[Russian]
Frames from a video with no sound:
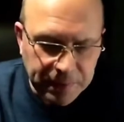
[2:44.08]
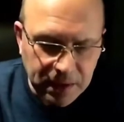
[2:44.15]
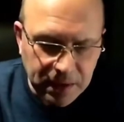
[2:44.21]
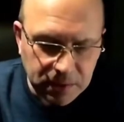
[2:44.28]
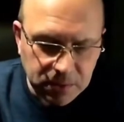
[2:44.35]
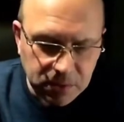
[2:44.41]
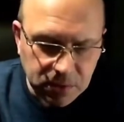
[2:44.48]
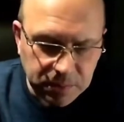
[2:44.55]

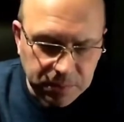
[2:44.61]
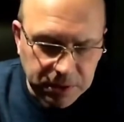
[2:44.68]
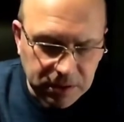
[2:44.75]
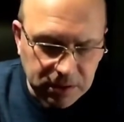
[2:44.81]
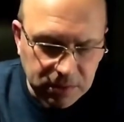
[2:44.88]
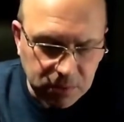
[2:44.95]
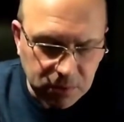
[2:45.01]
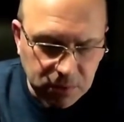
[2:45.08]
Вот,
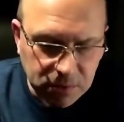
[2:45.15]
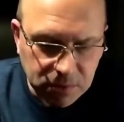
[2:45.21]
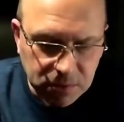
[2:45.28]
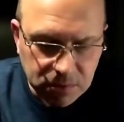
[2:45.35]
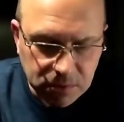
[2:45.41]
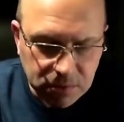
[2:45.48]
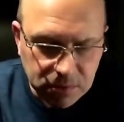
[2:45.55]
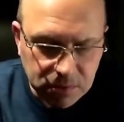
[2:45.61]

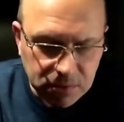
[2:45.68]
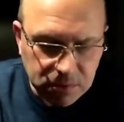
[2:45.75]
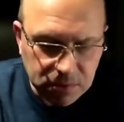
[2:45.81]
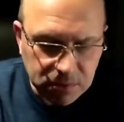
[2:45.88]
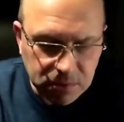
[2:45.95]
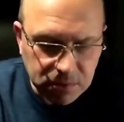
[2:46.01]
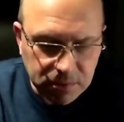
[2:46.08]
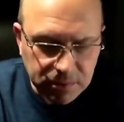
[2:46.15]

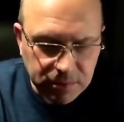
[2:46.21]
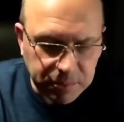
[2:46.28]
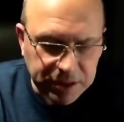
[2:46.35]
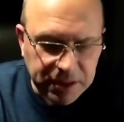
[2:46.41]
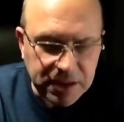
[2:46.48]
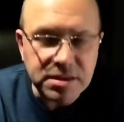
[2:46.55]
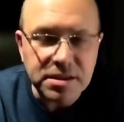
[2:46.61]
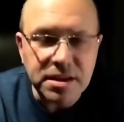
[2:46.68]
поэтому
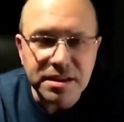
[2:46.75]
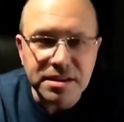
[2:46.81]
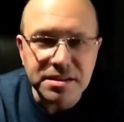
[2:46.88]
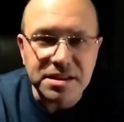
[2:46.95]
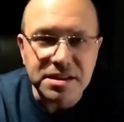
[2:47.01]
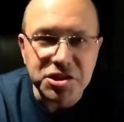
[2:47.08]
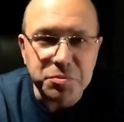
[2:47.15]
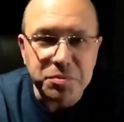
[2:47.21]
подозрение,
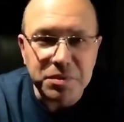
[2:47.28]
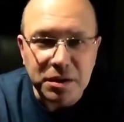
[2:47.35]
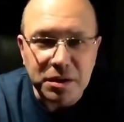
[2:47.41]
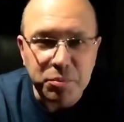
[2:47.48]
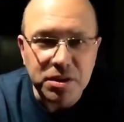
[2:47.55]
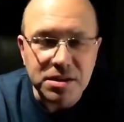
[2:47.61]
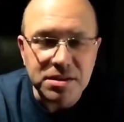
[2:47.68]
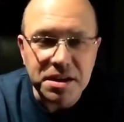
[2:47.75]
скажем так,
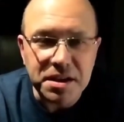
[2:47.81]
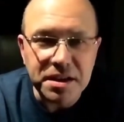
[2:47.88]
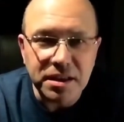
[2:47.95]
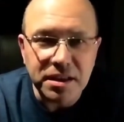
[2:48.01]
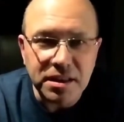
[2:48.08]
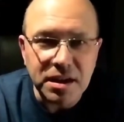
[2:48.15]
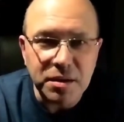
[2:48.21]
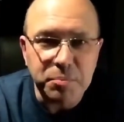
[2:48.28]

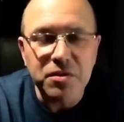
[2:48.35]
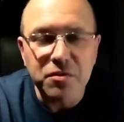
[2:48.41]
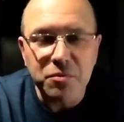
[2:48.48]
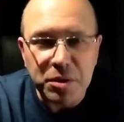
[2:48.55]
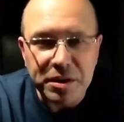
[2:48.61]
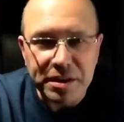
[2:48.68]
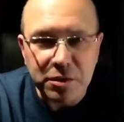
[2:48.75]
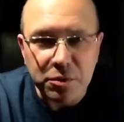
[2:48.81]
подозрение на
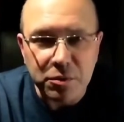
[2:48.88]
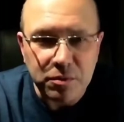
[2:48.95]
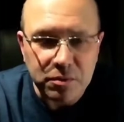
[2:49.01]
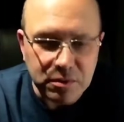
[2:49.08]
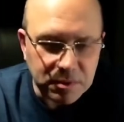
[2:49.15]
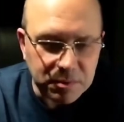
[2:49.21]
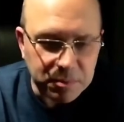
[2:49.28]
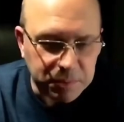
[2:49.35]
пневмонию.
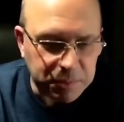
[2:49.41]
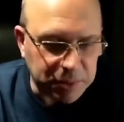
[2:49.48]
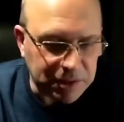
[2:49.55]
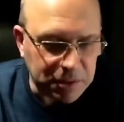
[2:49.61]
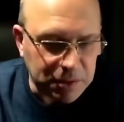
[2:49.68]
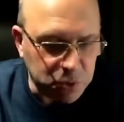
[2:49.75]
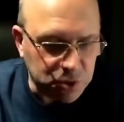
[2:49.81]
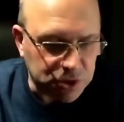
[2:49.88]
А,
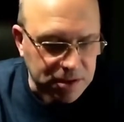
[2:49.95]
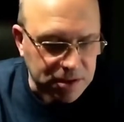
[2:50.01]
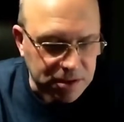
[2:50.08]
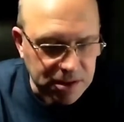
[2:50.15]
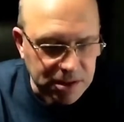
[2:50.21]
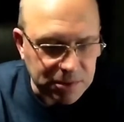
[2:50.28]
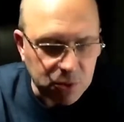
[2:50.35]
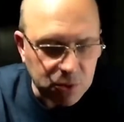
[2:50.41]
потому что
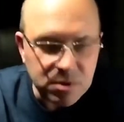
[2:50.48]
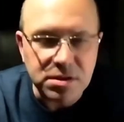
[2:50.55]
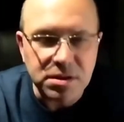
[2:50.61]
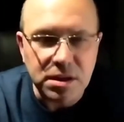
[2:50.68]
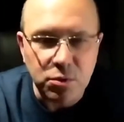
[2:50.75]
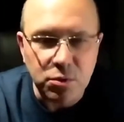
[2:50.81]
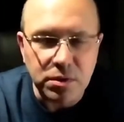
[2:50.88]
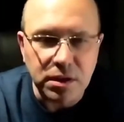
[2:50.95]
здесь вот
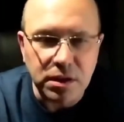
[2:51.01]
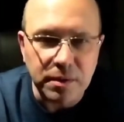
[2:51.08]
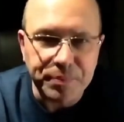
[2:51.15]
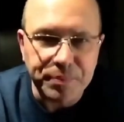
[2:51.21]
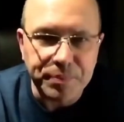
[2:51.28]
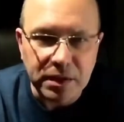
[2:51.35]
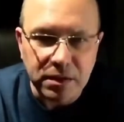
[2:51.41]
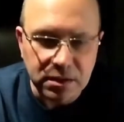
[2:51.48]
сторонники,
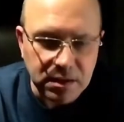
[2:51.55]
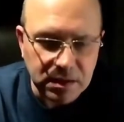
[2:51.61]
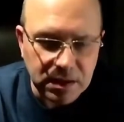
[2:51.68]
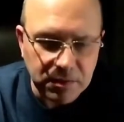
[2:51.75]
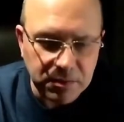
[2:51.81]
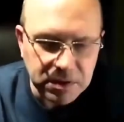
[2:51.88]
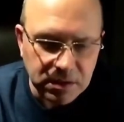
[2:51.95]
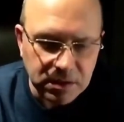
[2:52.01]
э,
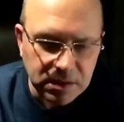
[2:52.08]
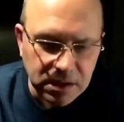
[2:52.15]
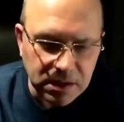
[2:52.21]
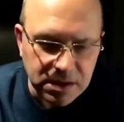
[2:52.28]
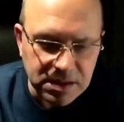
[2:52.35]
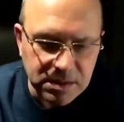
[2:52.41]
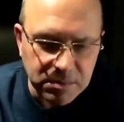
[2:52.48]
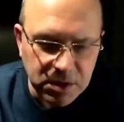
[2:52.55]
я видел на
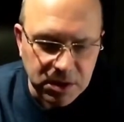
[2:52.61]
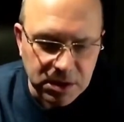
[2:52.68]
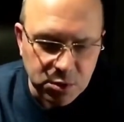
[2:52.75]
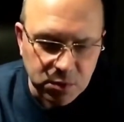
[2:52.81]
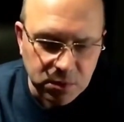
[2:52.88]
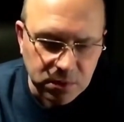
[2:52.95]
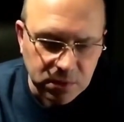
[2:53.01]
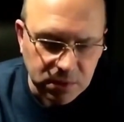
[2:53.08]
Красном
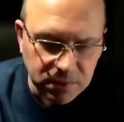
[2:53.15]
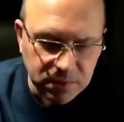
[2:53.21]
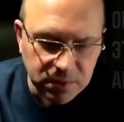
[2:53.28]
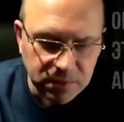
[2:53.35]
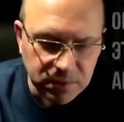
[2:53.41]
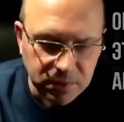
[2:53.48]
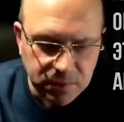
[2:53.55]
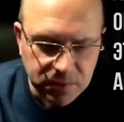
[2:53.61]
радио
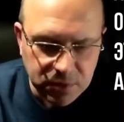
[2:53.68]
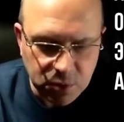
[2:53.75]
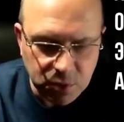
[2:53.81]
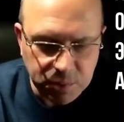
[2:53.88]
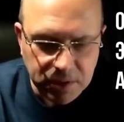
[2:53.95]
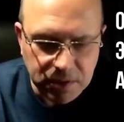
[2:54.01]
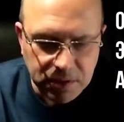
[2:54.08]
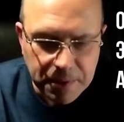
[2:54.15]

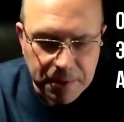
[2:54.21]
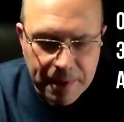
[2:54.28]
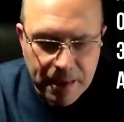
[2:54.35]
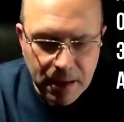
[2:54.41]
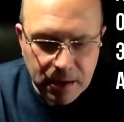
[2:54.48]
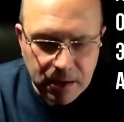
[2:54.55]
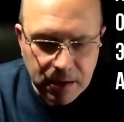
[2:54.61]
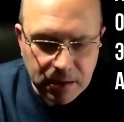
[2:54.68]
выступала
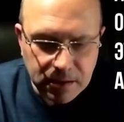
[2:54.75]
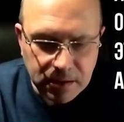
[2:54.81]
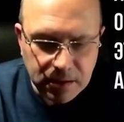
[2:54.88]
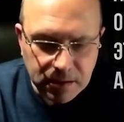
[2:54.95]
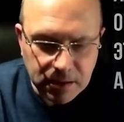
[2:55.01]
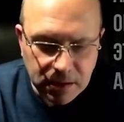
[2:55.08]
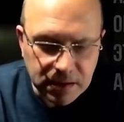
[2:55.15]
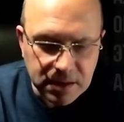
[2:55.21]

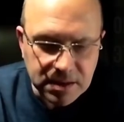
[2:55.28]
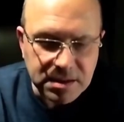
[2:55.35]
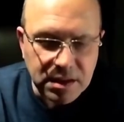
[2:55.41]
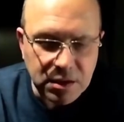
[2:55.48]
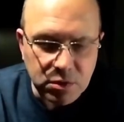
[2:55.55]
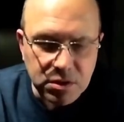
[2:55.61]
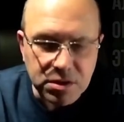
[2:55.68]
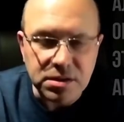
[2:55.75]
э, одна
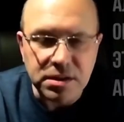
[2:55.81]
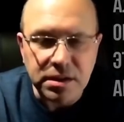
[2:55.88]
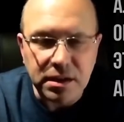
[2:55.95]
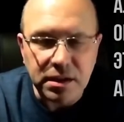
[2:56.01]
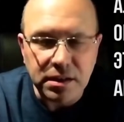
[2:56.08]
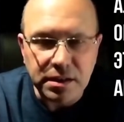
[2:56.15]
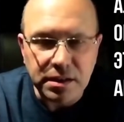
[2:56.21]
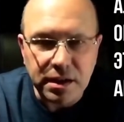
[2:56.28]
сторонница
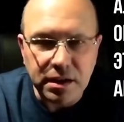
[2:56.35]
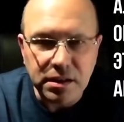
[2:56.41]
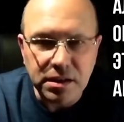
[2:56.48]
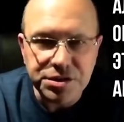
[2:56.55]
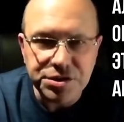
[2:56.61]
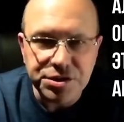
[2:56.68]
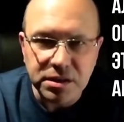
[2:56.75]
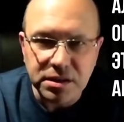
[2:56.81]
Николая
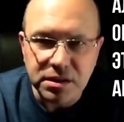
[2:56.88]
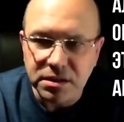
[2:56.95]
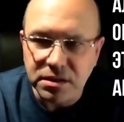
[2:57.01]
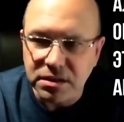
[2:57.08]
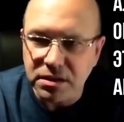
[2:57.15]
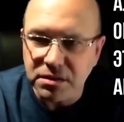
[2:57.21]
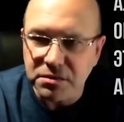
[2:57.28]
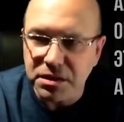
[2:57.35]
Николаевича,
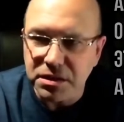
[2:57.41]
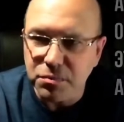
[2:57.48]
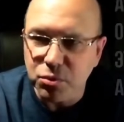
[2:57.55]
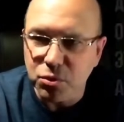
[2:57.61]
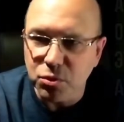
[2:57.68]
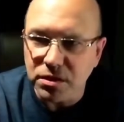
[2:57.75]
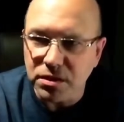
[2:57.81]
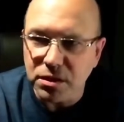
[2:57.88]
она давала
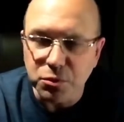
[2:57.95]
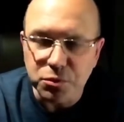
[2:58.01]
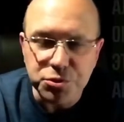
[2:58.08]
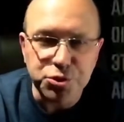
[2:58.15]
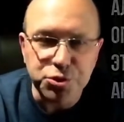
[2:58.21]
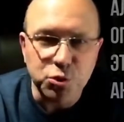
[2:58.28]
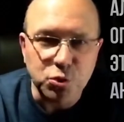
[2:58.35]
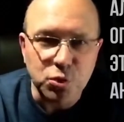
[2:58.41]
более такую
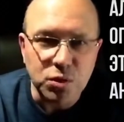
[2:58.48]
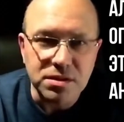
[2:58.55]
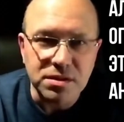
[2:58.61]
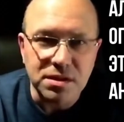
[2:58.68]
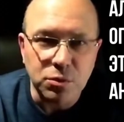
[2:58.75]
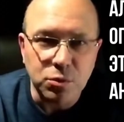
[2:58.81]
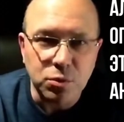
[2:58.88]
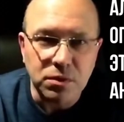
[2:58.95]
четкую
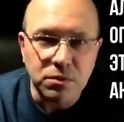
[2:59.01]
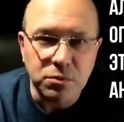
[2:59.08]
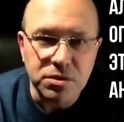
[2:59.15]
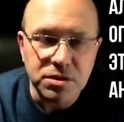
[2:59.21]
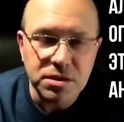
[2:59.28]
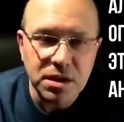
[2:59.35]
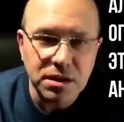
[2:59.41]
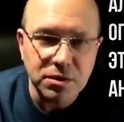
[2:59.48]
оценку
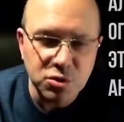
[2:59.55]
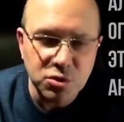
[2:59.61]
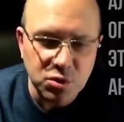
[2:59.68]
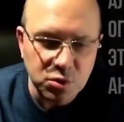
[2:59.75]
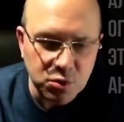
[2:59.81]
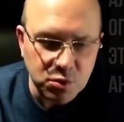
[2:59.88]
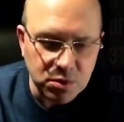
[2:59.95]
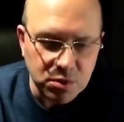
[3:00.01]
его
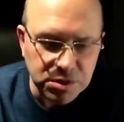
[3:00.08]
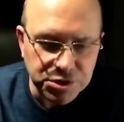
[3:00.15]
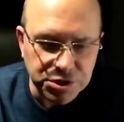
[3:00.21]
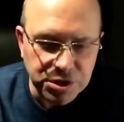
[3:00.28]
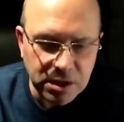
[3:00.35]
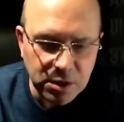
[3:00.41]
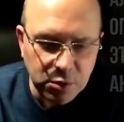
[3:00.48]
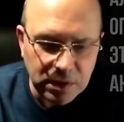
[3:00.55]
диагнозу, но, к
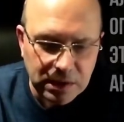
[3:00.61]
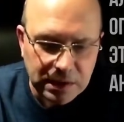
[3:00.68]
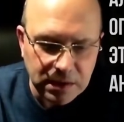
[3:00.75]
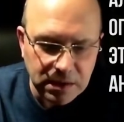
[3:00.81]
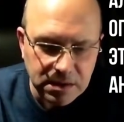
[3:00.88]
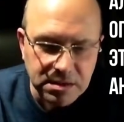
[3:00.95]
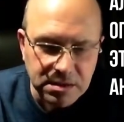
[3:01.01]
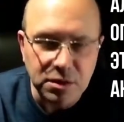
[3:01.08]
сожалению,
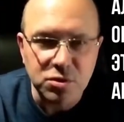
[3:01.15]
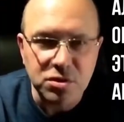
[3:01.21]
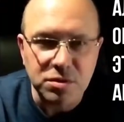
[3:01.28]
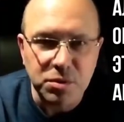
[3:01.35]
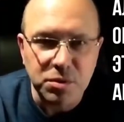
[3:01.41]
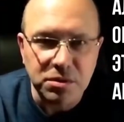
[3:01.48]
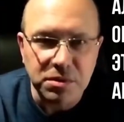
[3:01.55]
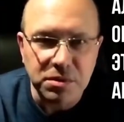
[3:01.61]
я
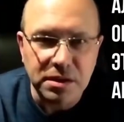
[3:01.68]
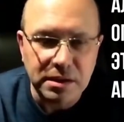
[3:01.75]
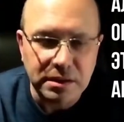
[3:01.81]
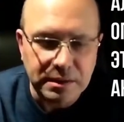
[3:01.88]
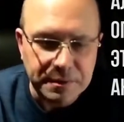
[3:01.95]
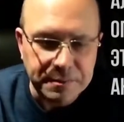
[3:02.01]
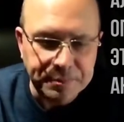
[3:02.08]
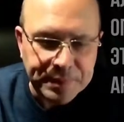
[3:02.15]
статусом
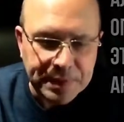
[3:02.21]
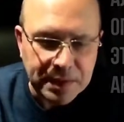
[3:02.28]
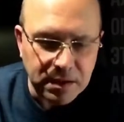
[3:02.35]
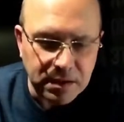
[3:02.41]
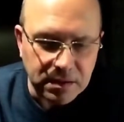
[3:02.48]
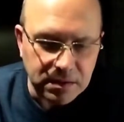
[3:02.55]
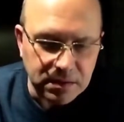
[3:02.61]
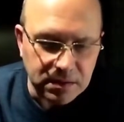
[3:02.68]
адвоката
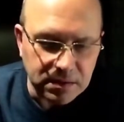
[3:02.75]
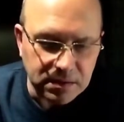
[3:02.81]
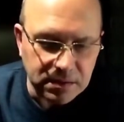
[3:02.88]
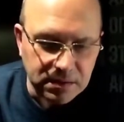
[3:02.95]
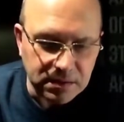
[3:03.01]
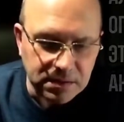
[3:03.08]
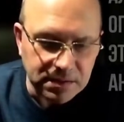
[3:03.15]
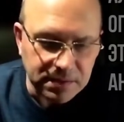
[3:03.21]

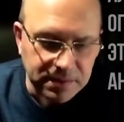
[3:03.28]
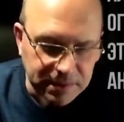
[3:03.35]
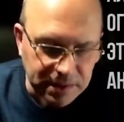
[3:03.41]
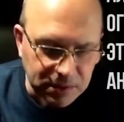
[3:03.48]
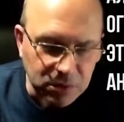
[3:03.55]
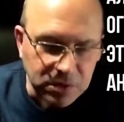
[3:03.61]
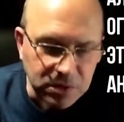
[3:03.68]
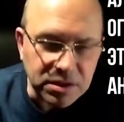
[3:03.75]
э,
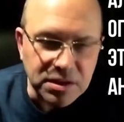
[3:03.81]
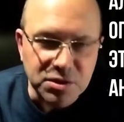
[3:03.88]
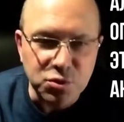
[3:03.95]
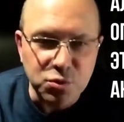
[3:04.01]
довольно-таки